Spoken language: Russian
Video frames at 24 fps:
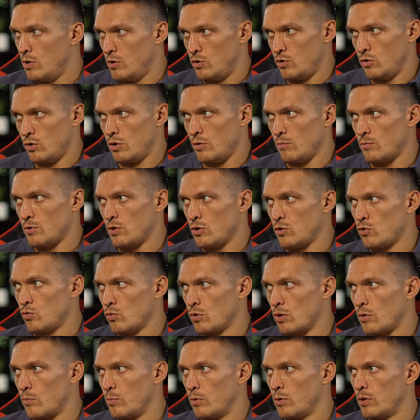меня еще там за
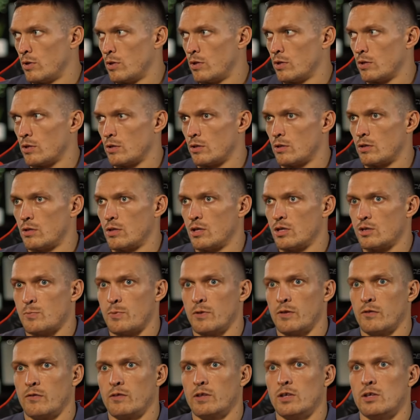сутки было где-то
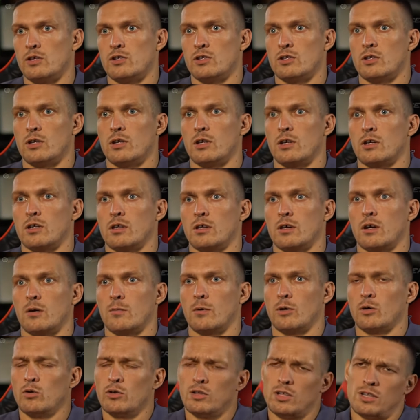3,5-4
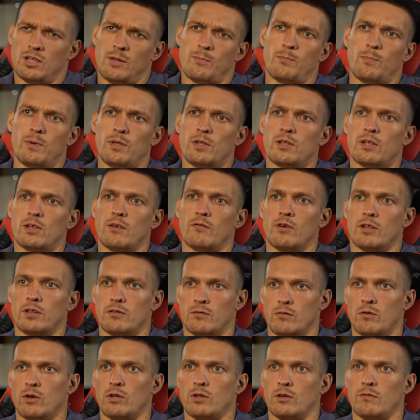килограмма. Но это напитые, но
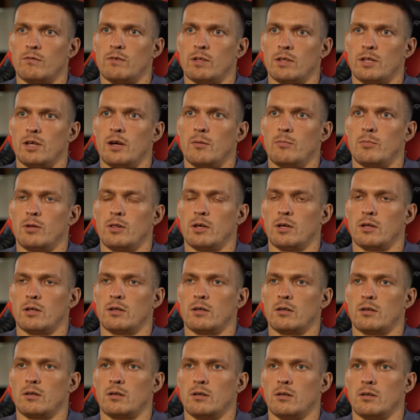ну, это вода была,
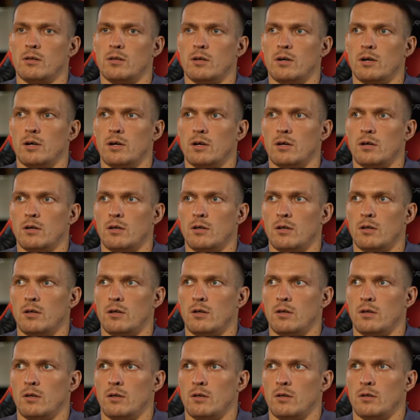да.
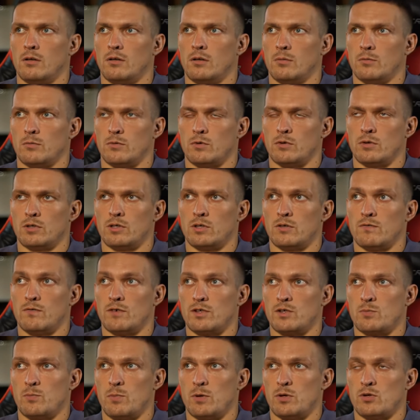За
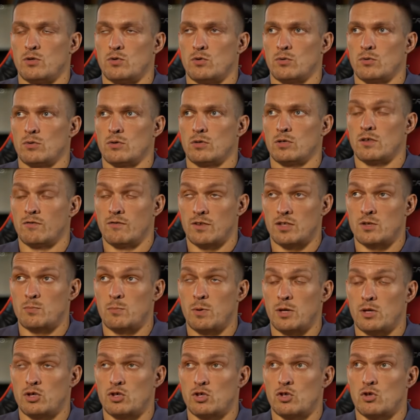25, за
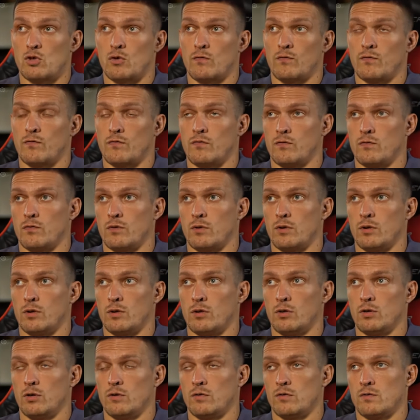25 часов
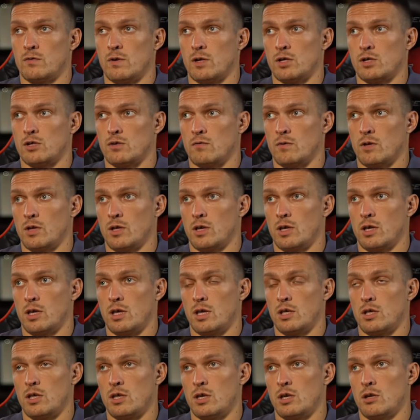э, до взвешивания
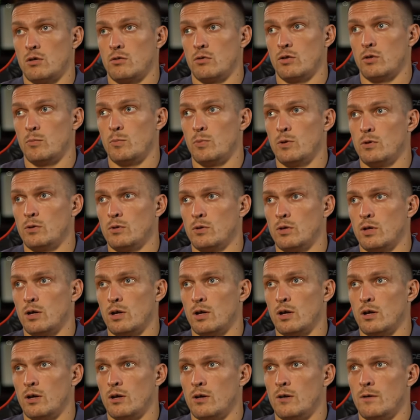я не ел, не пил,
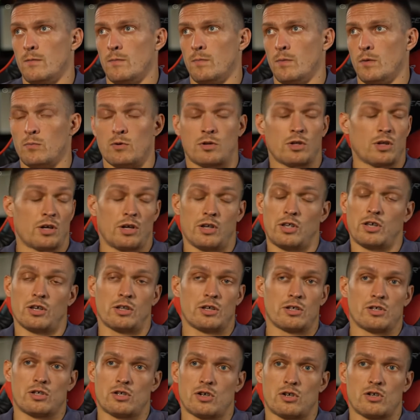да. Мне так
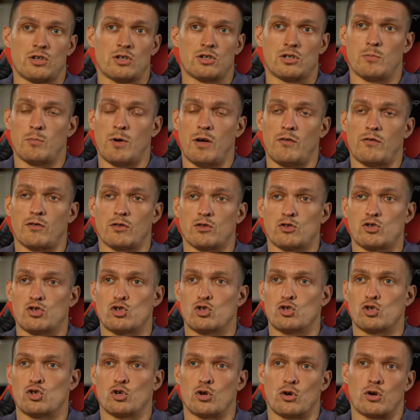хотелось черничный маффин
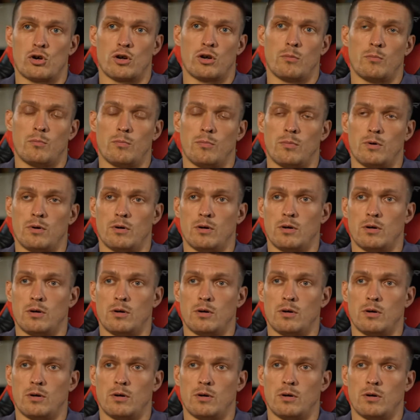с черным,